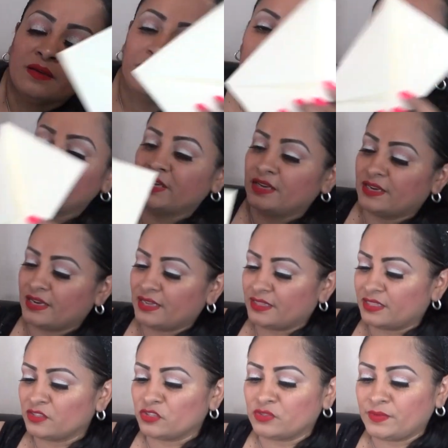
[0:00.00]
Me
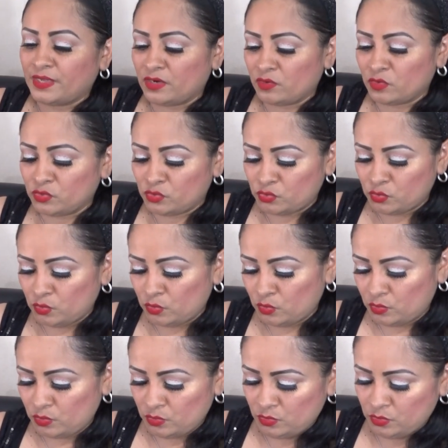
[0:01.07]
encanta, entonces viene con su